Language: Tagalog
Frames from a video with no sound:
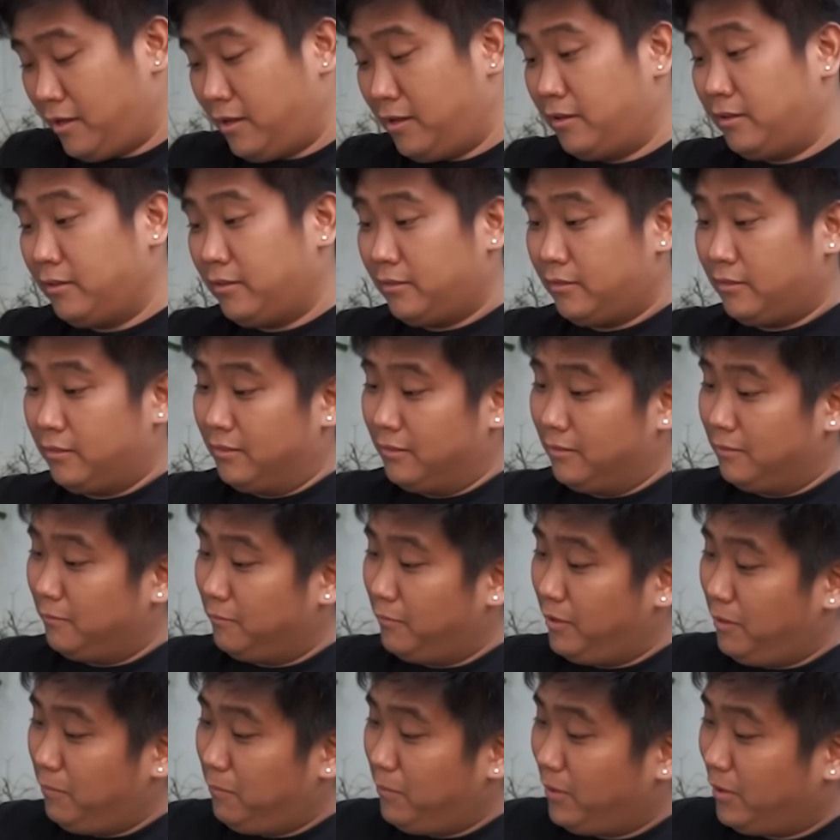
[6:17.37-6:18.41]
ka.
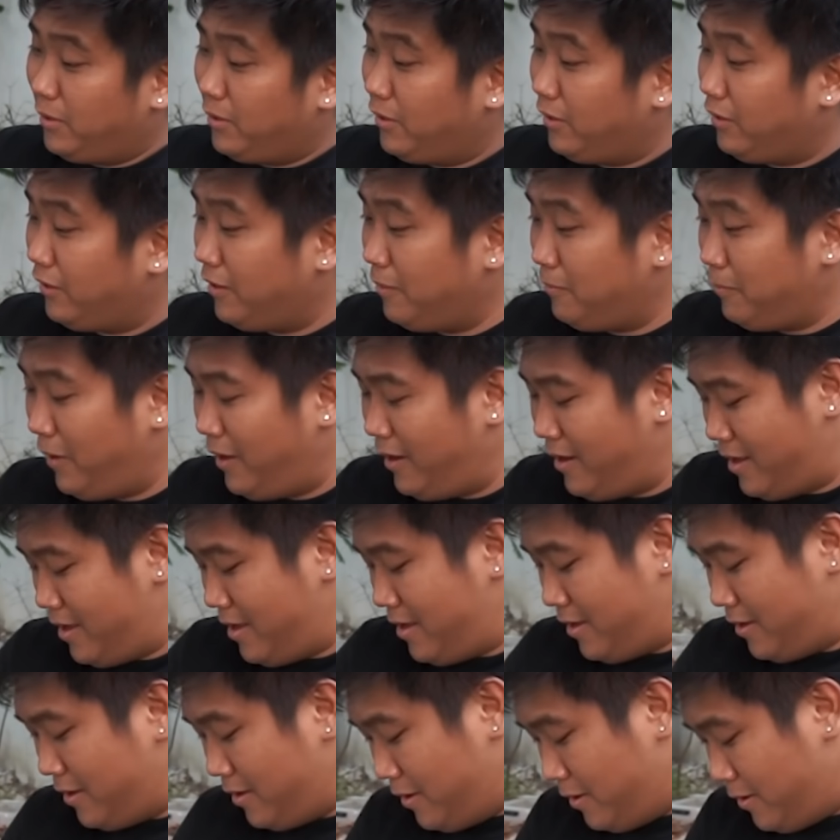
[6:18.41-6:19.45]
Baby girl ka
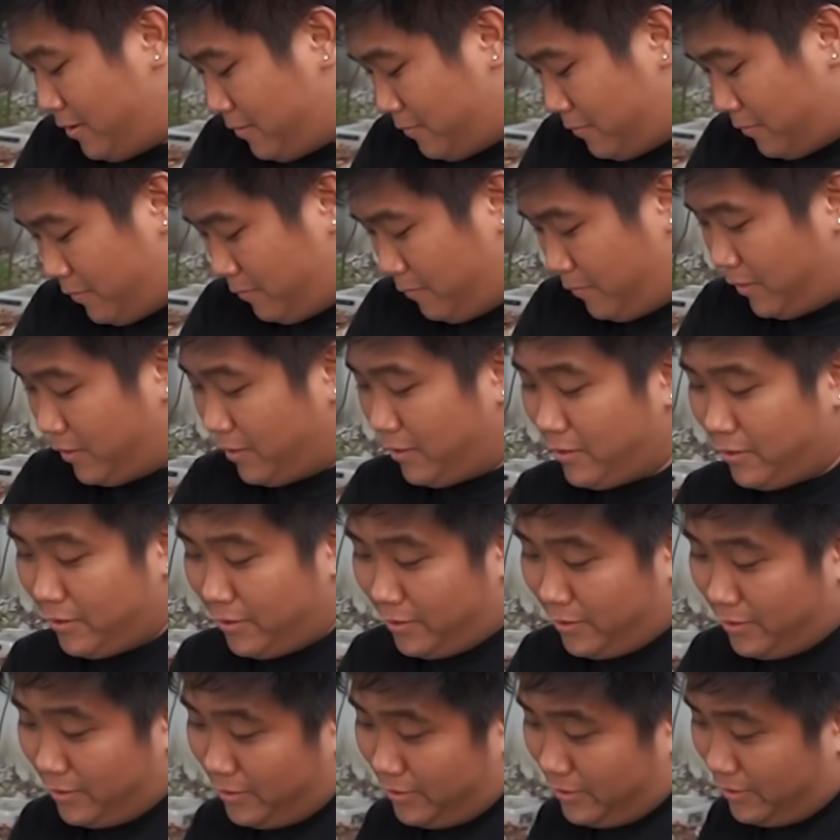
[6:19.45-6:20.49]
pala. Baby
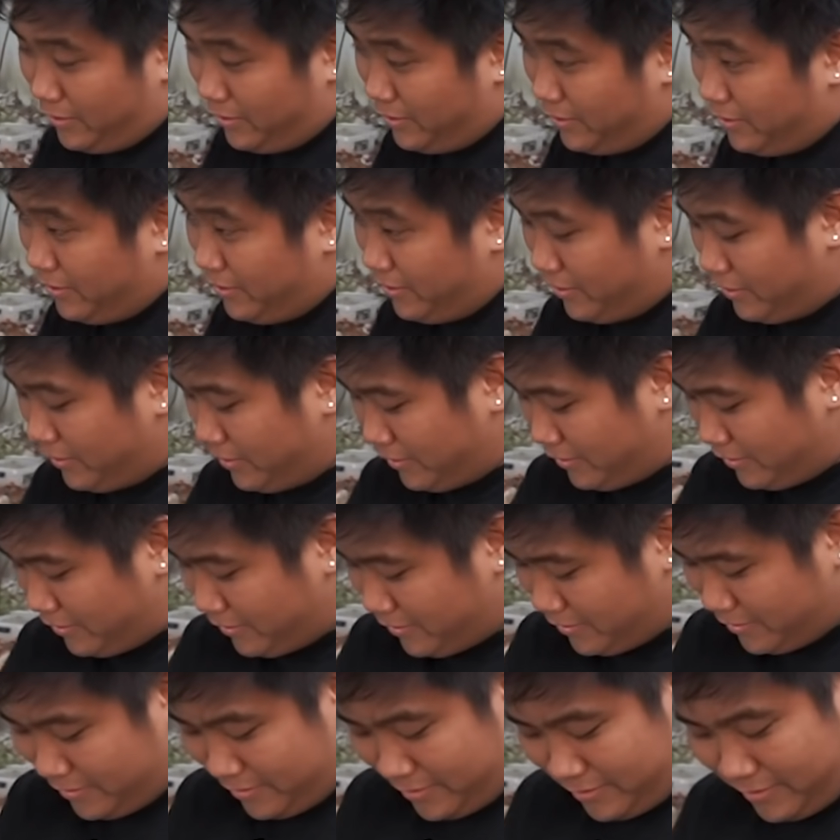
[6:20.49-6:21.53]
girl.
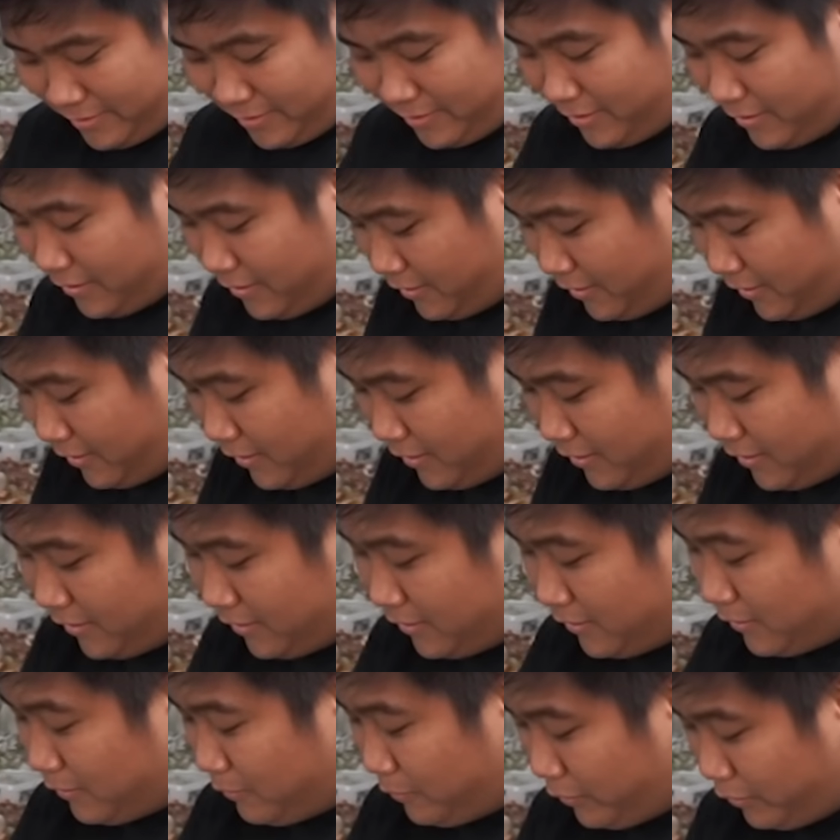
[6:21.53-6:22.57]

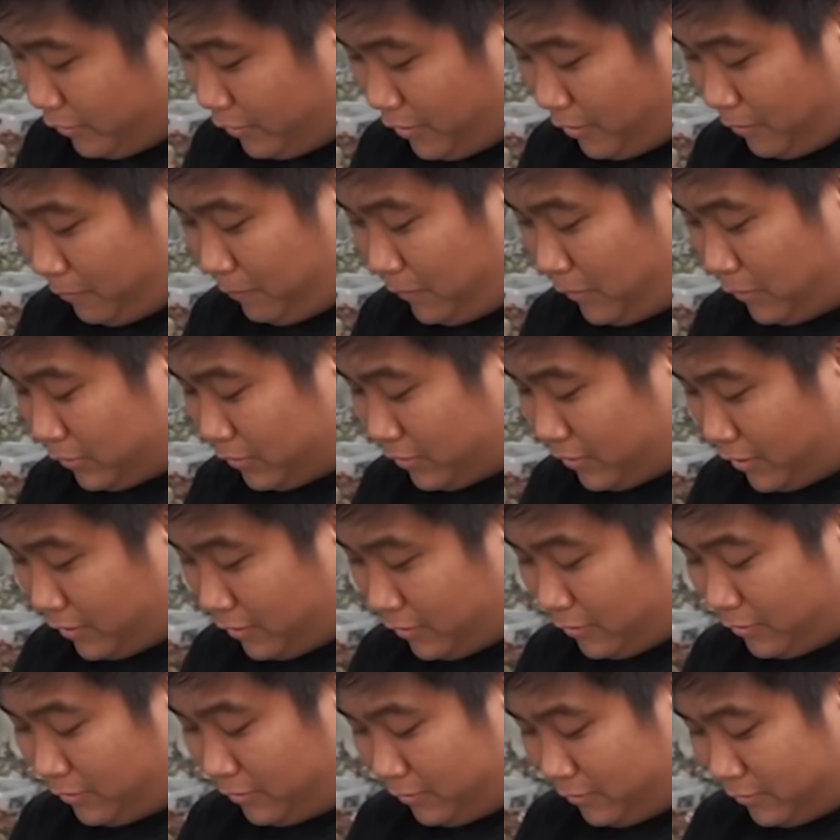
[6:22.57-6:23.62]
Ano ba to? Nag-post na
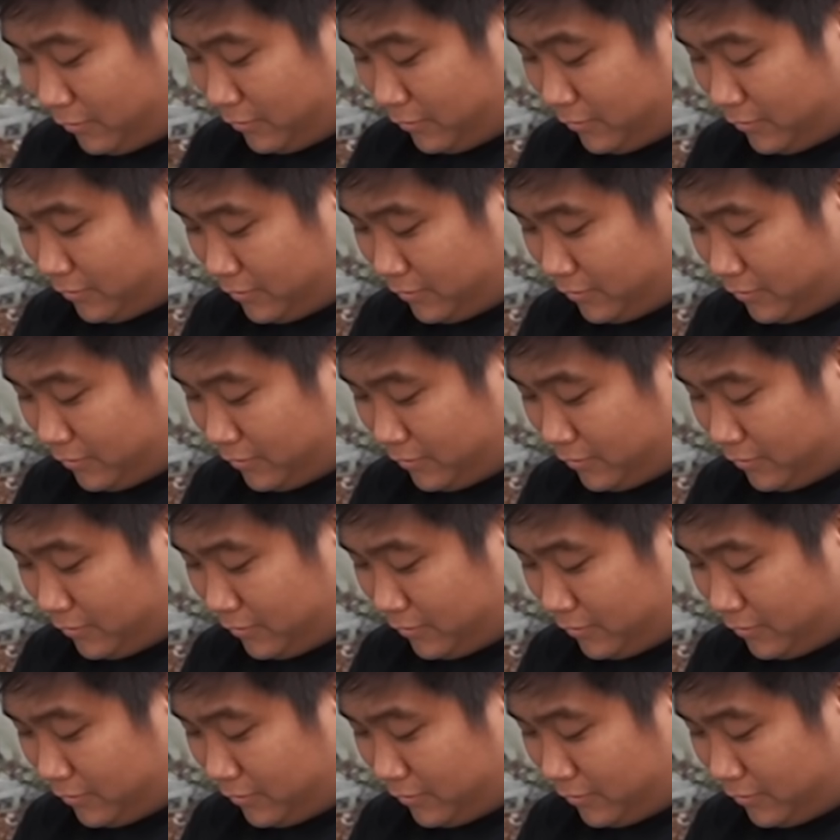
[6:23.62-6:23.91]
to.